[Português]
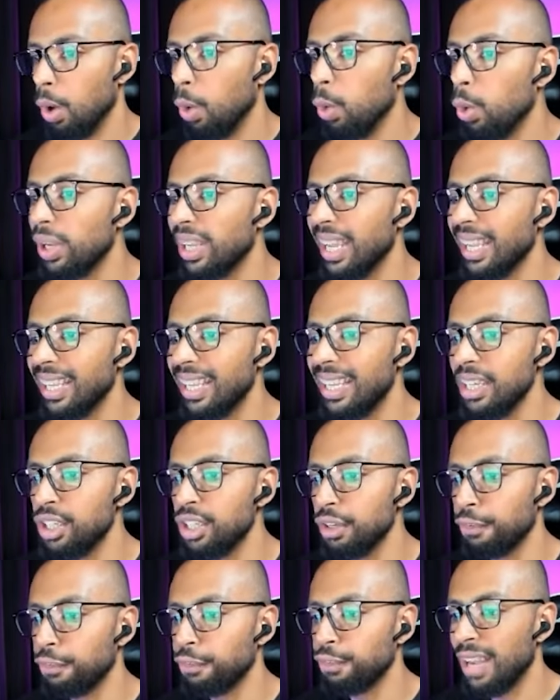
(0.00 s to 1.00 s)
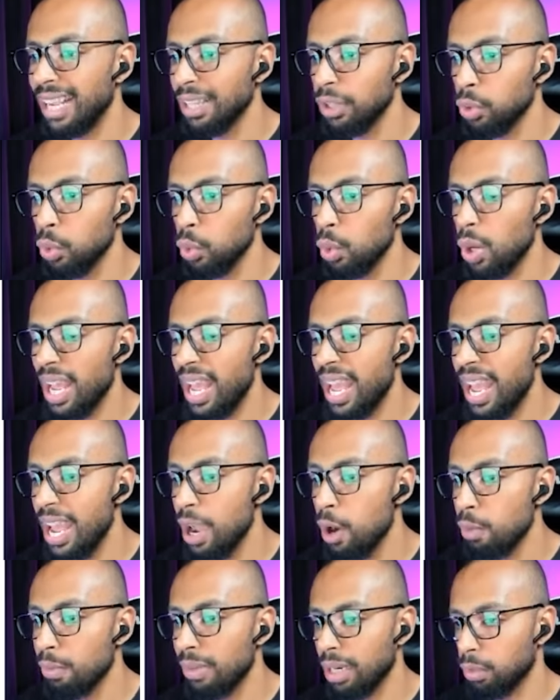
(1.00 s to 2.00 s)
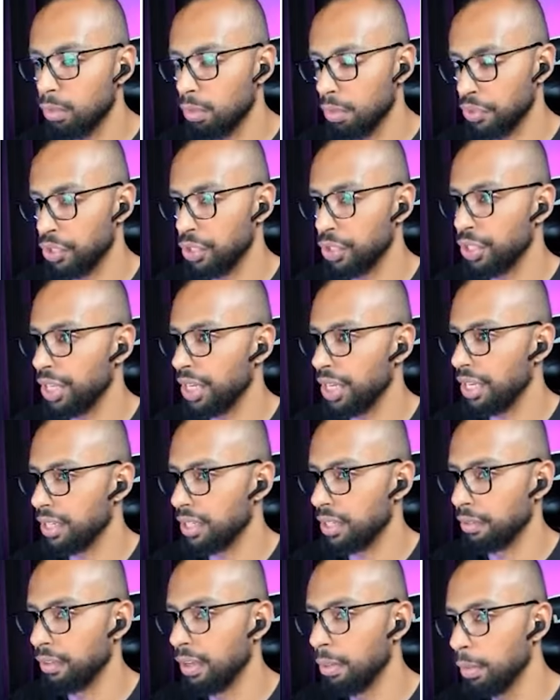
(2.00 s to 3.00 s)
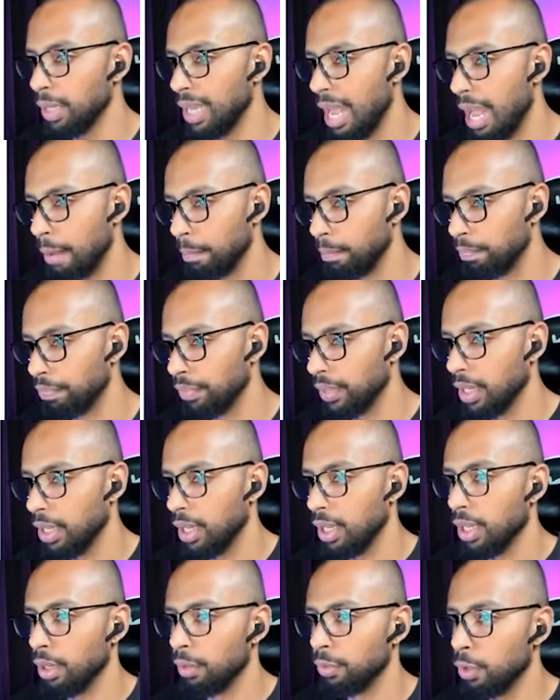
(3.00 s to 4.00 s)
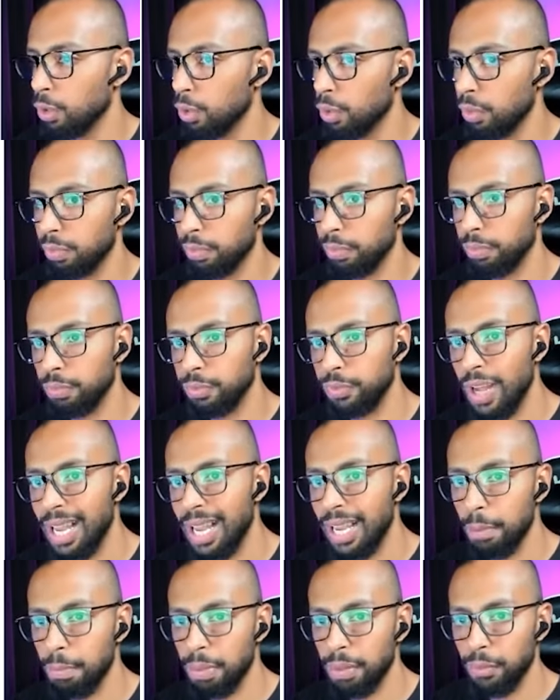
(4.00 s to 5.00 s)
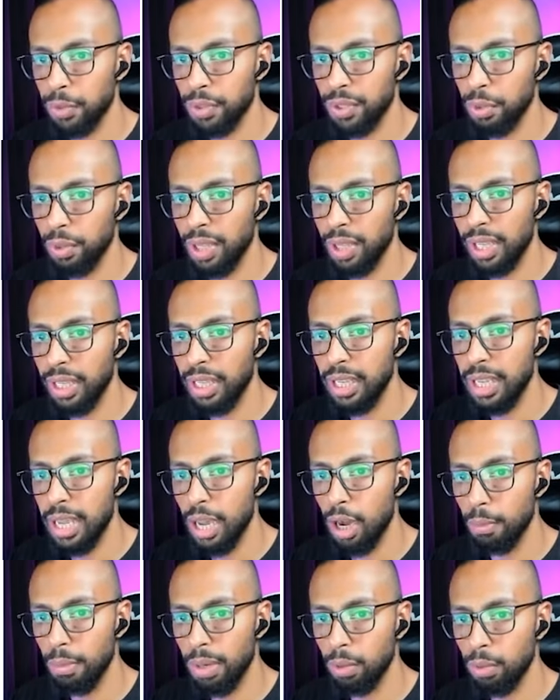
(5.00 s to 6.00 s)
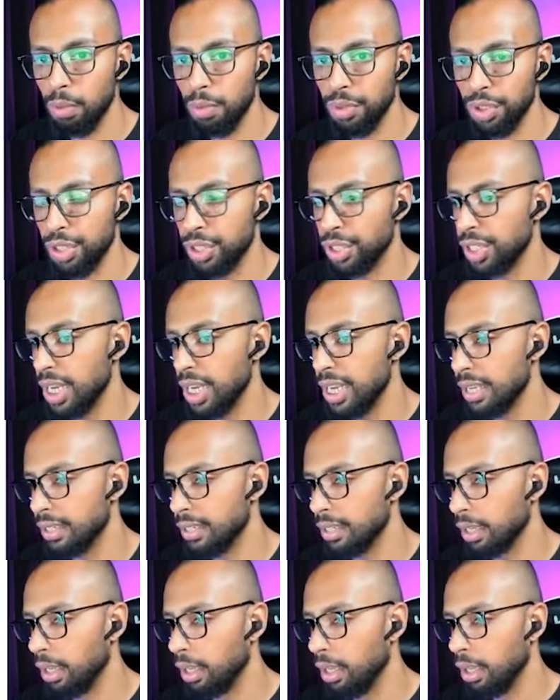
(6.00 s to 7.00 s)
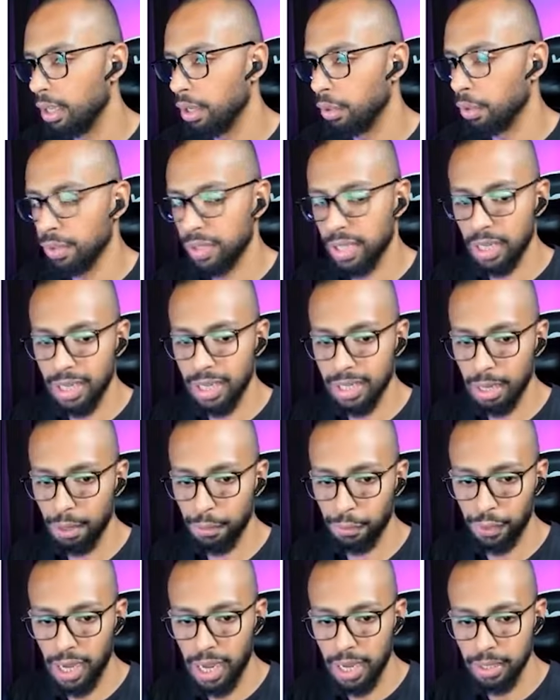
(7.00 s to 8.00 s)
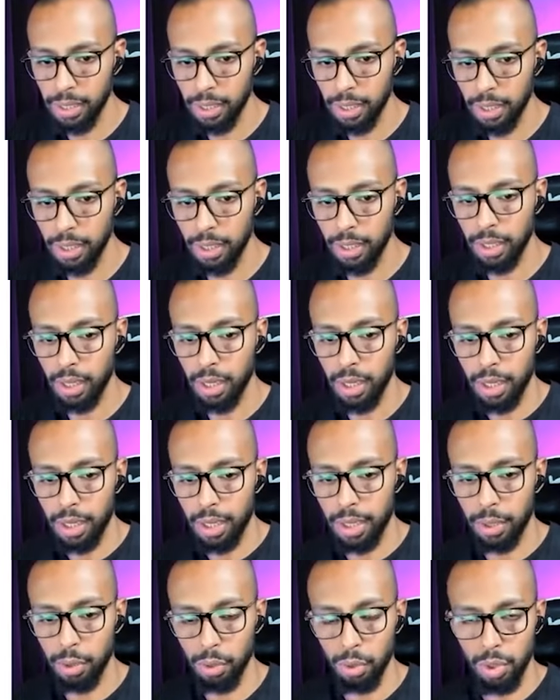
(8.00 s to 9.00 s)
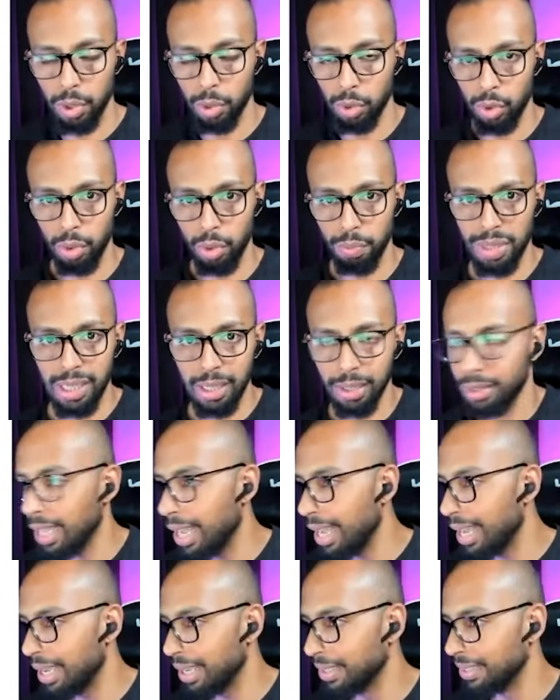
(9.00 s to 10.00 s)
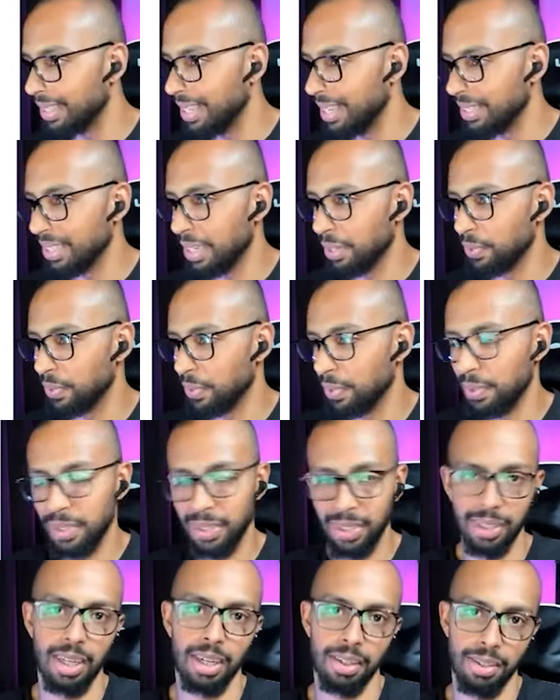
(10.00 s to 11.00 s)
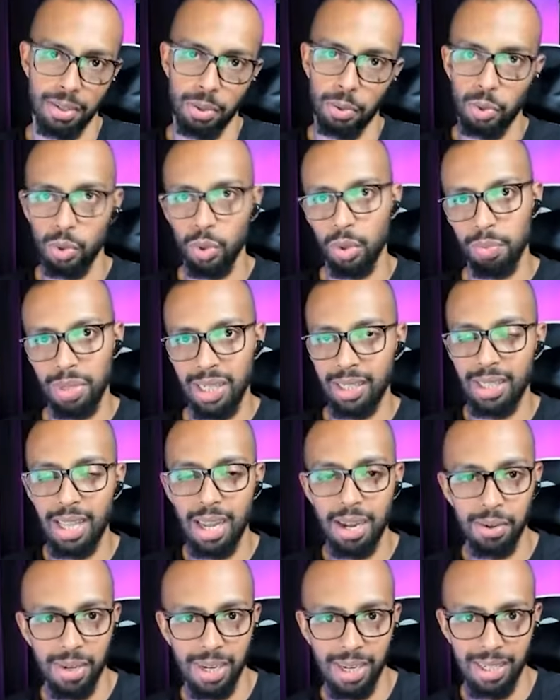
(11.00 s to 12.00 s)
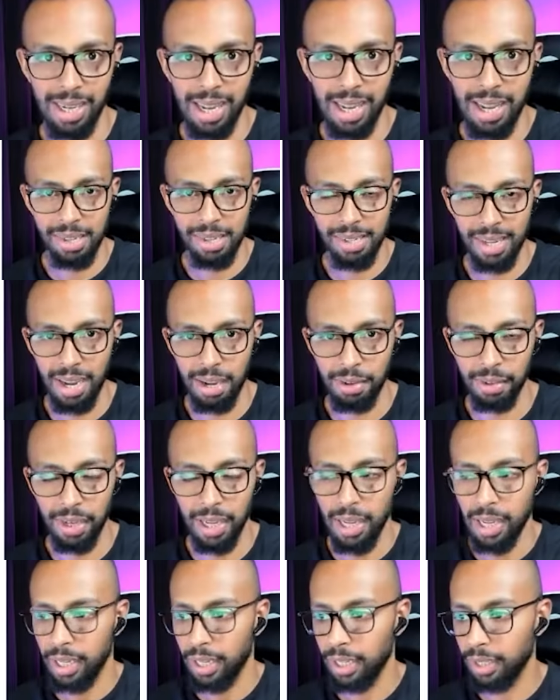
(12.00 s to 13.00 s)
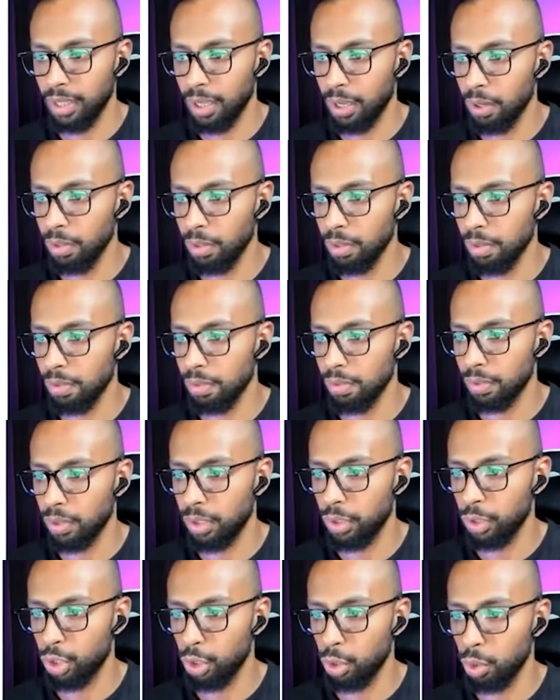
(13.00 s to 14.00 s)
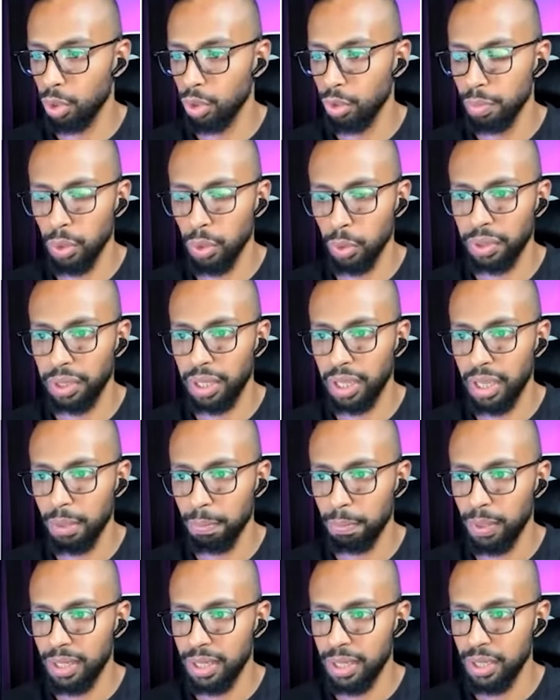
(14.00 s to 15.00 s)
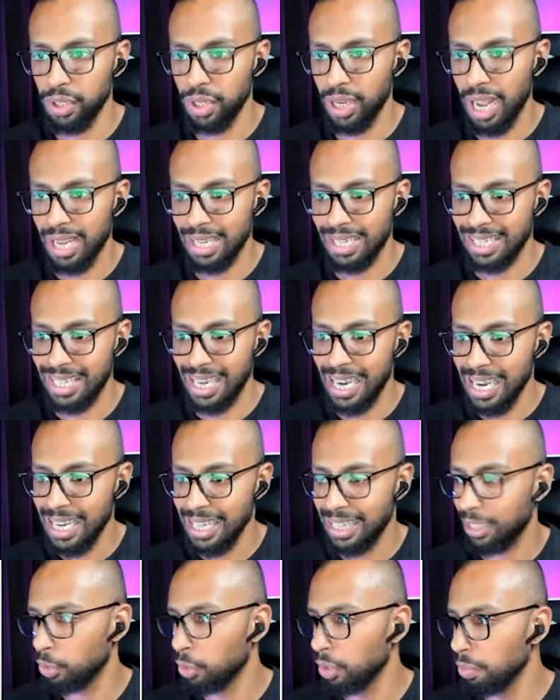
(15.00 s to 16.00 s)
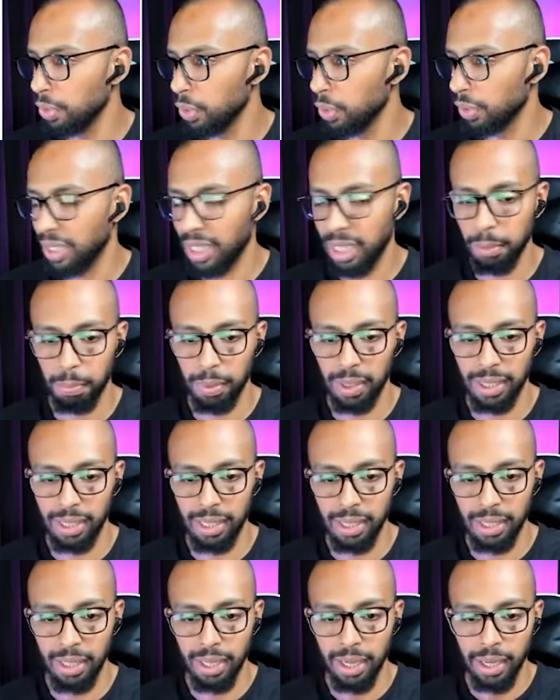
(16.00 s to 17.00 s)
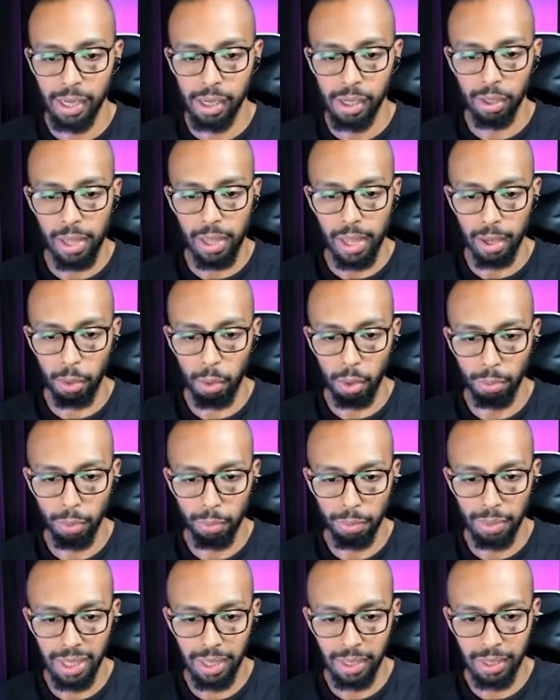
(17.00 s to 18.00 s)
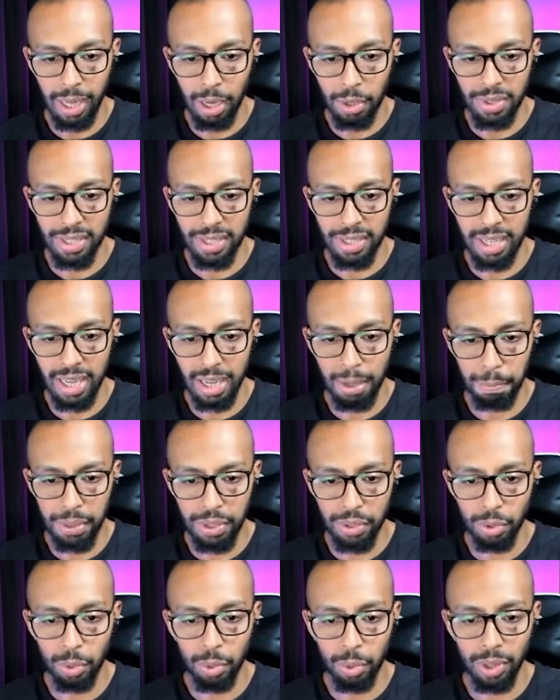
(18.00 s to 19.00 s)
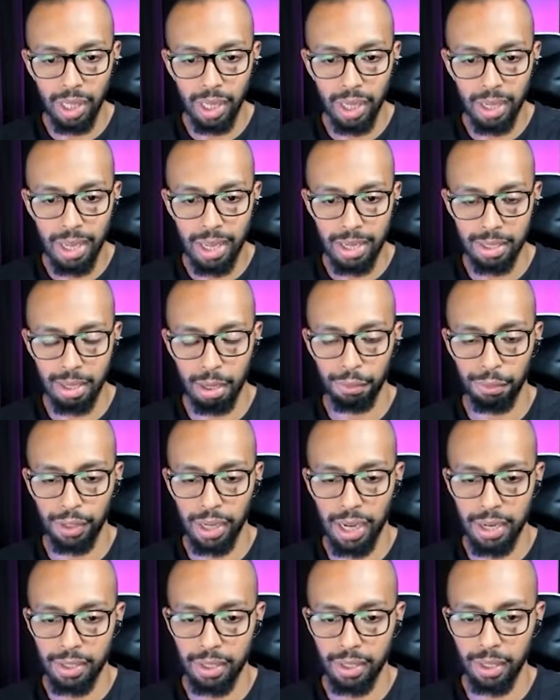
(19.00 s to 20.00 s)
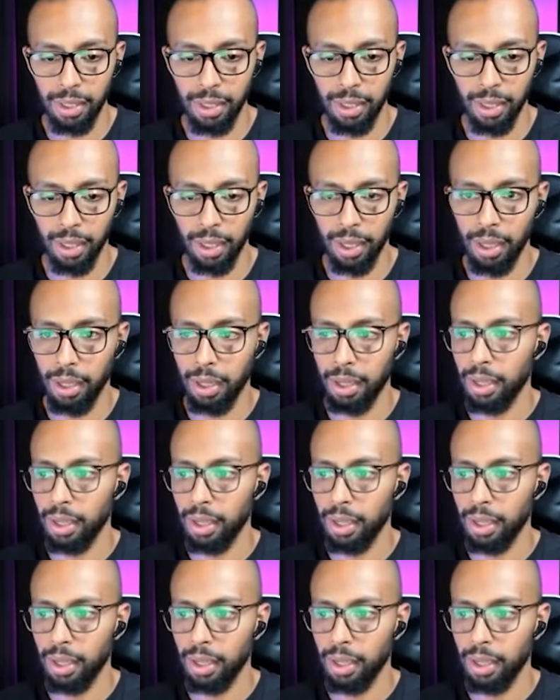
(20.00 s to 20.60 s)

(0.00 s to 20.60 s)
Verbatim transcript: O que que de fato é uma contingência? Vamos lá. Eu vou falar para você o que, que é uma contingência usando essa frase aqui. Eu, eu sou militar, né? Eu já fui, quer dizer, eu sou militar agora reserva. Então, de todo o meu tempo ali de caserna, todo o meu tempo ali é, como militar, eu sempre escutei essa frase aqui.